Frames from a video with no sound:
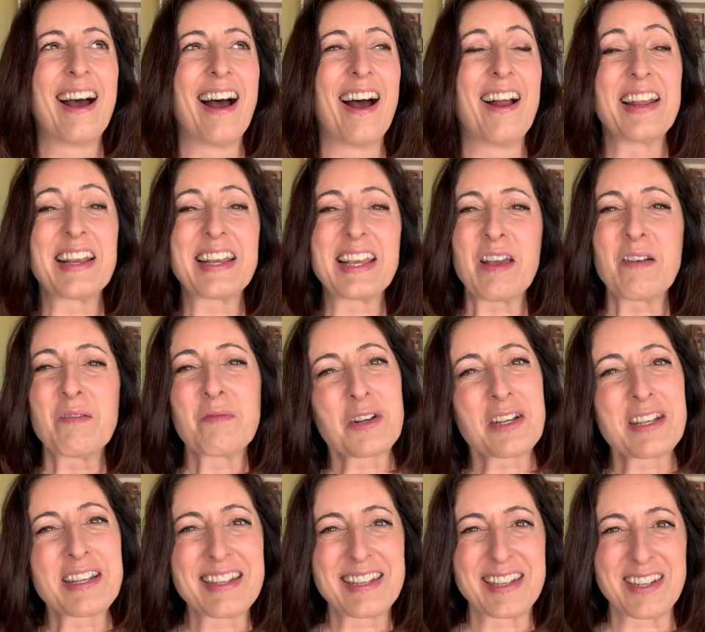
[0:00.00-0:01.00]
Olha que
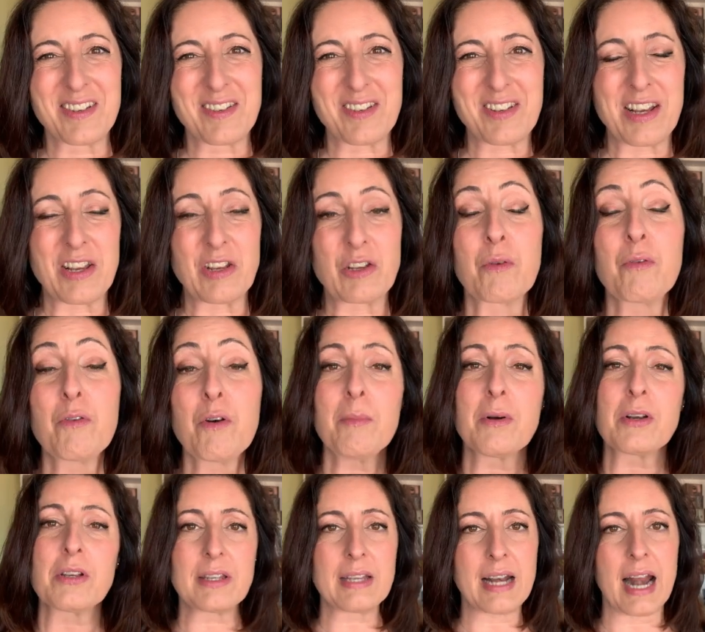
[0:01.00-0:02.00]
emoção, gente. Eu vou
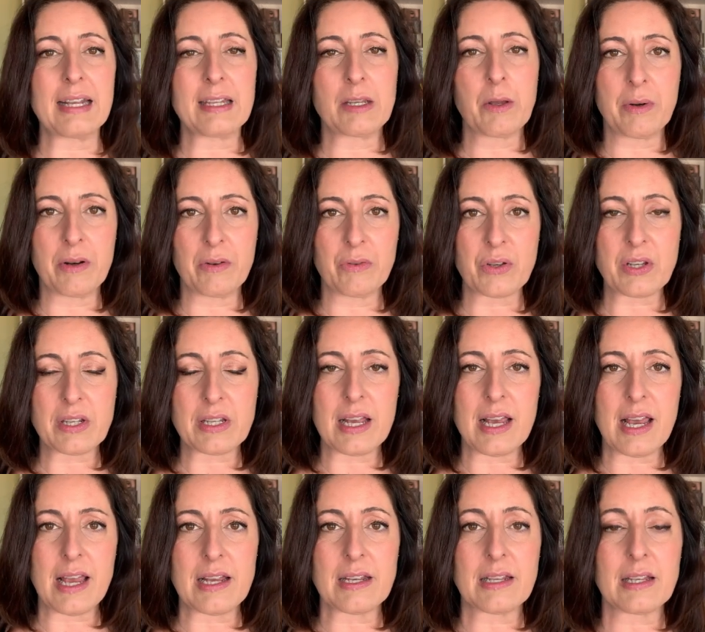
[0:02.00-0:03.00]
mostrar então para
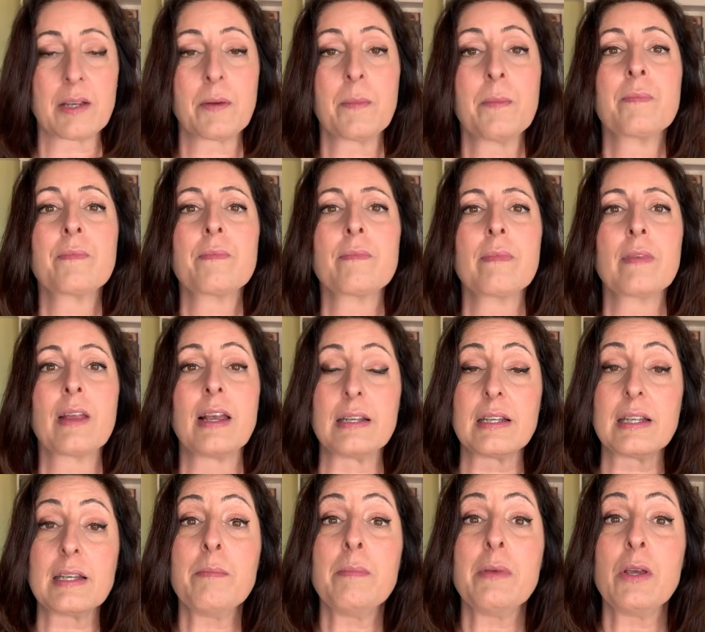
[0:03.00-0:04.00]
vocês
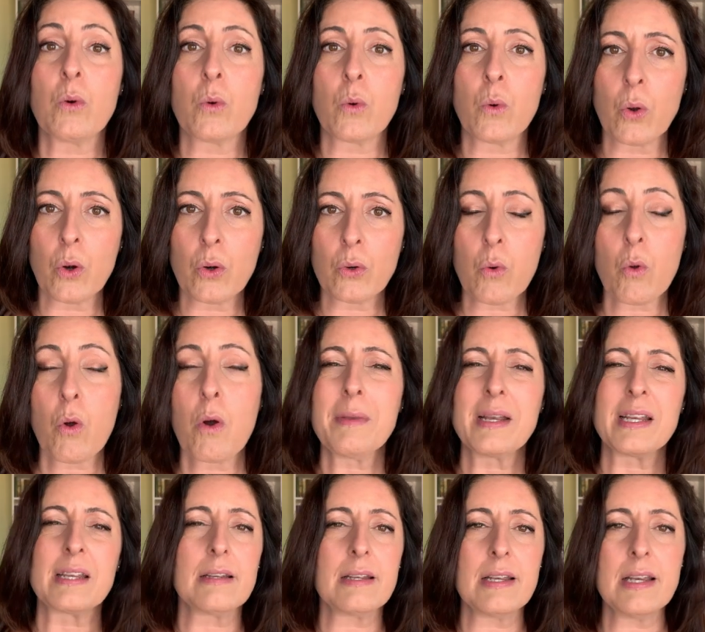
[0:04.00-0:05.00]
esse miolo, o
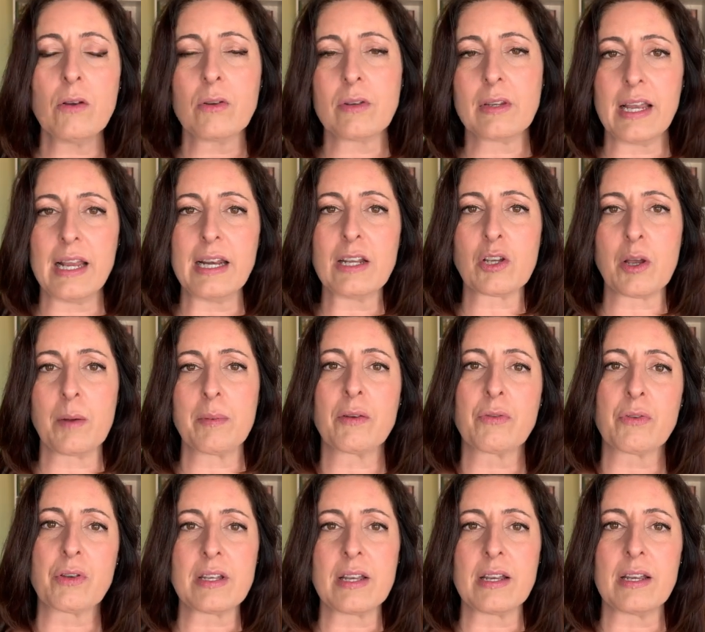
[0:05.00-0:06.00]
comecinho dele, só para
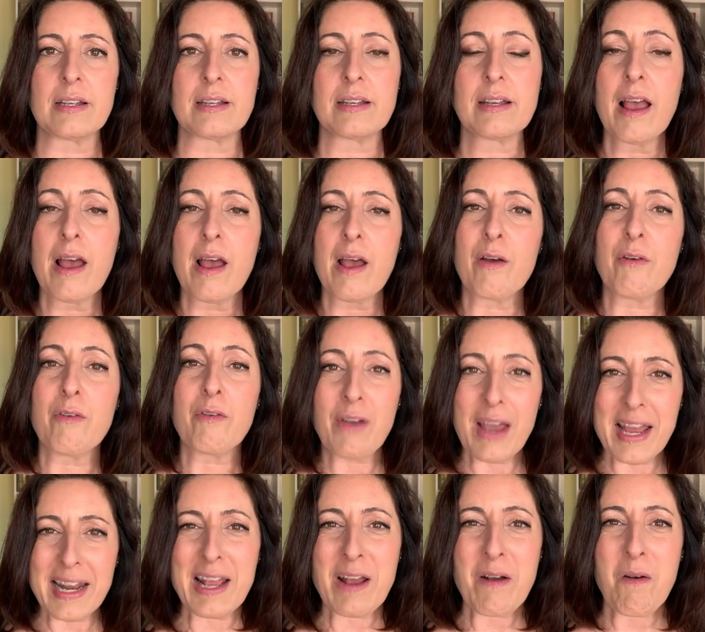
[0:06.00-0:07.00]
vocês
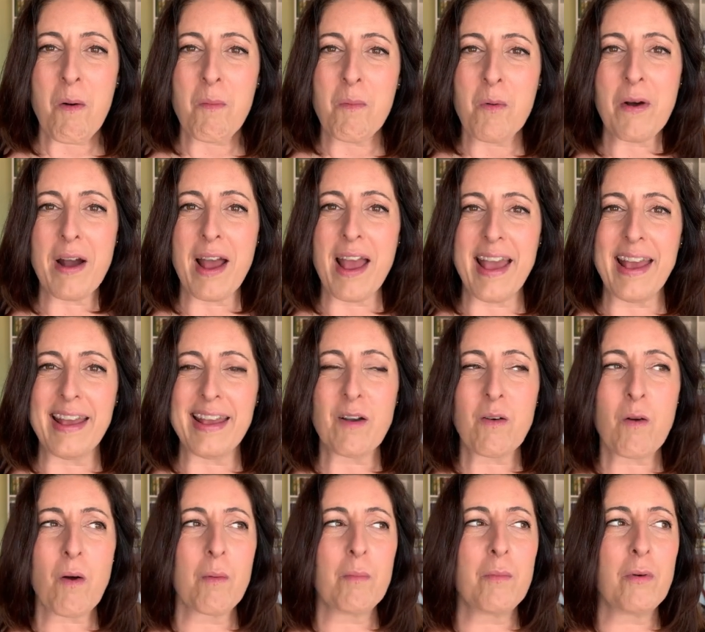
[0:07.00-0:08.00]
verem como é e
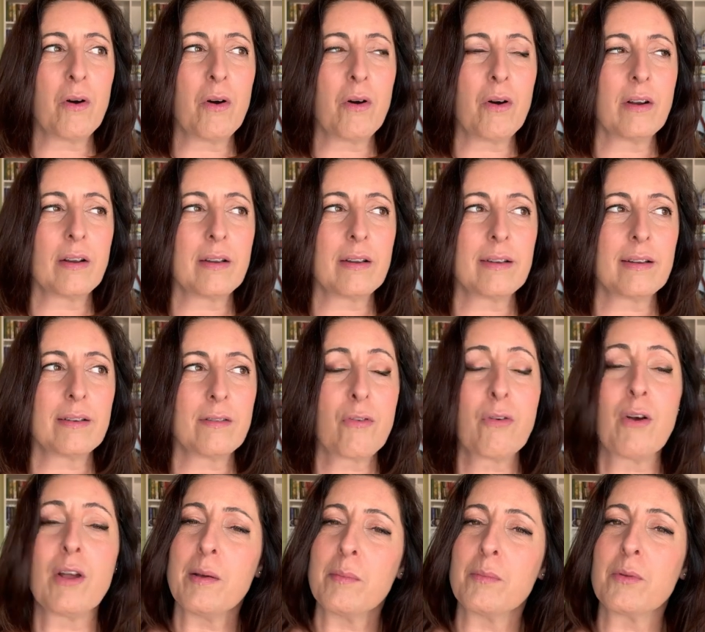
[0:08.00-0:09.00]
como
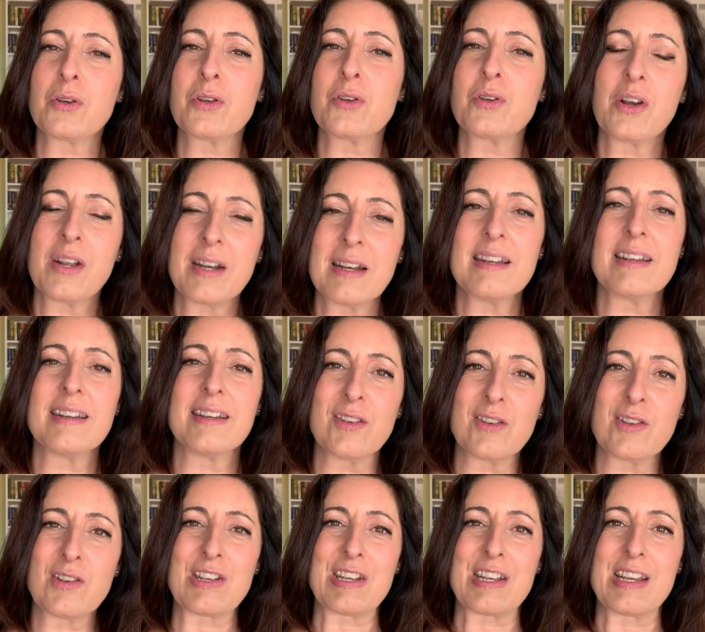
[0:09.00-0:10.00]
foi
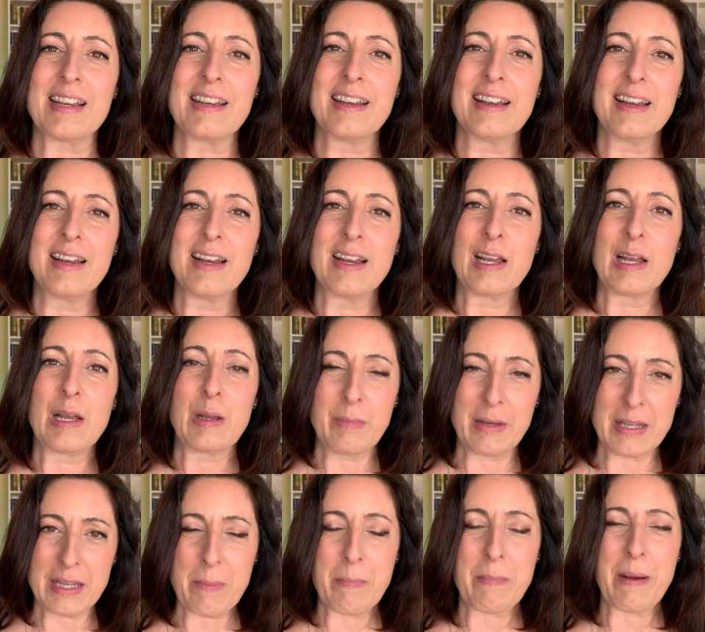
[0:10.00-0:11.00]
emocionante
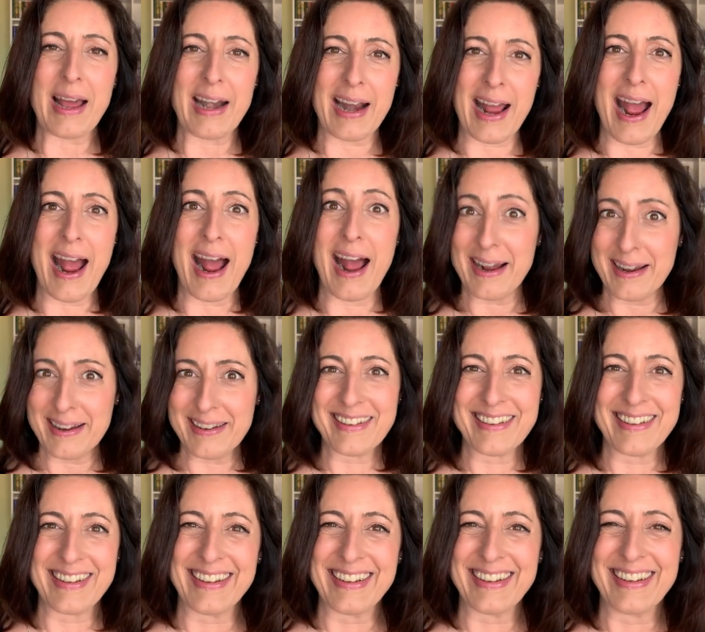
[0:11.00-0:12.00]
me deparar
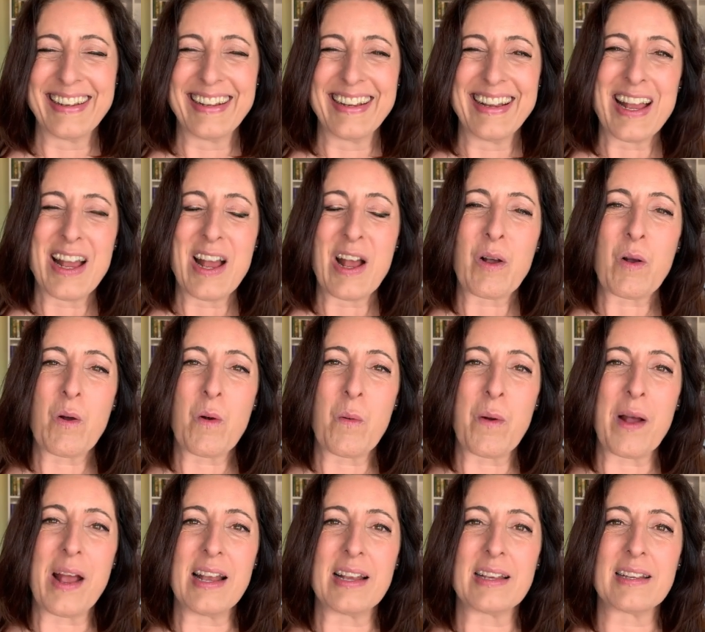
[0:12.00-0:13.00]

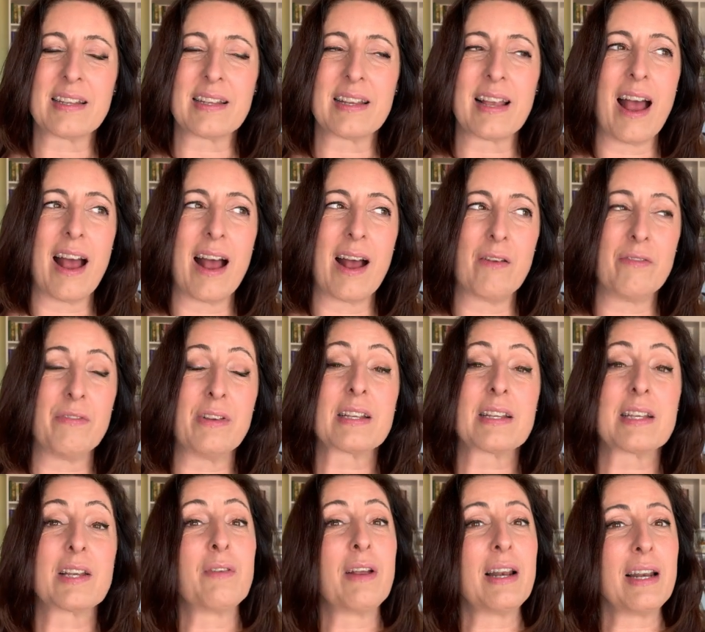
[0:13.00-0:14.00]
com essa
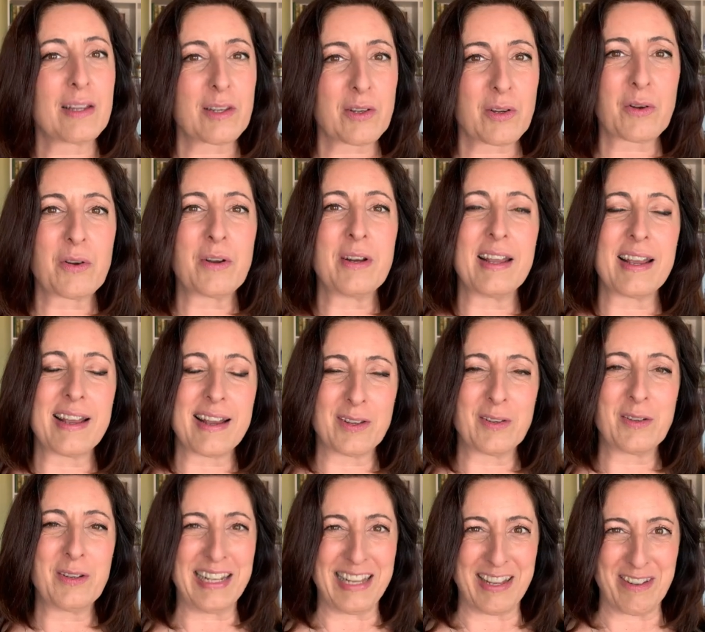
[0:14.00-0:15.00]
versão eletrônica
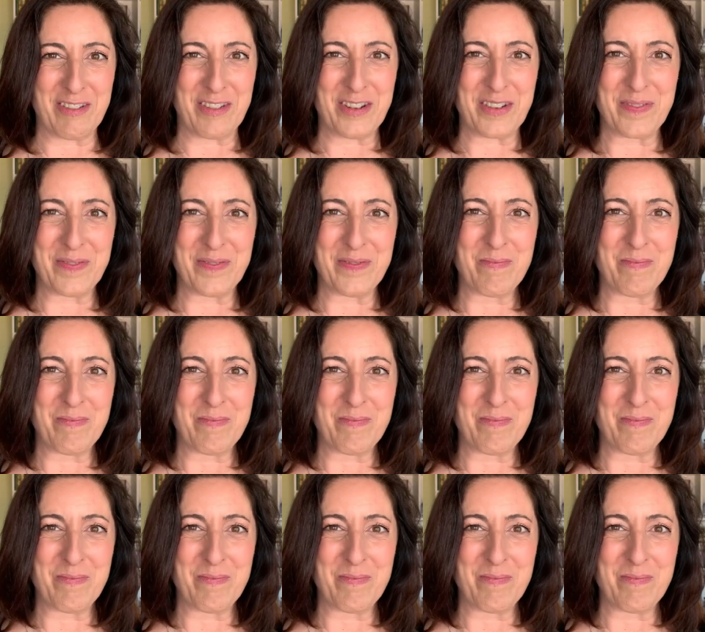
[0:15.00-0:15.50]
do livro.